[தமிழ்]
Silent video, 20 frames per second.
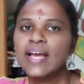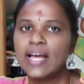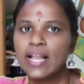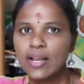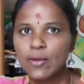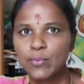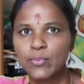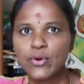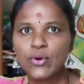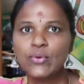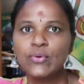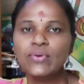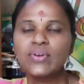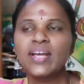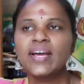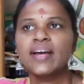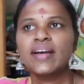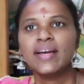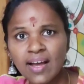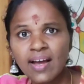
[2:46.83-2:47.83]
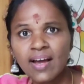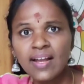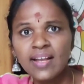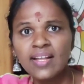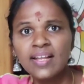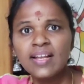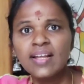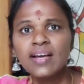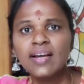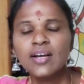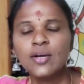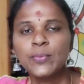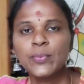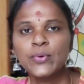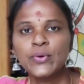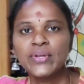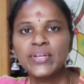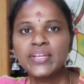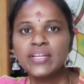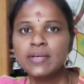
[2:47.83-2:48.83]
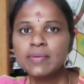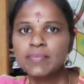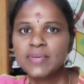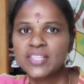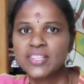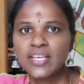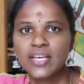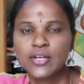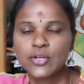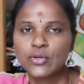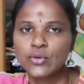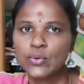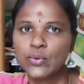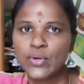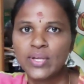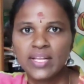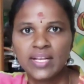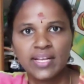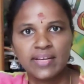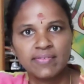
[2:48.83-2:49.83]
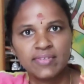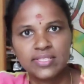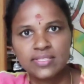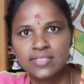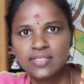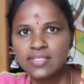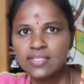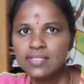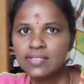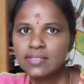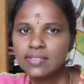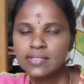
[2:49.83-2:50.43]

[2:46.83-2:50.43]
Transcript: கிளம்புறோம் நாங்க காலையில அங்க போயிட்டு மத்தியானம் கோயில்ல வந்து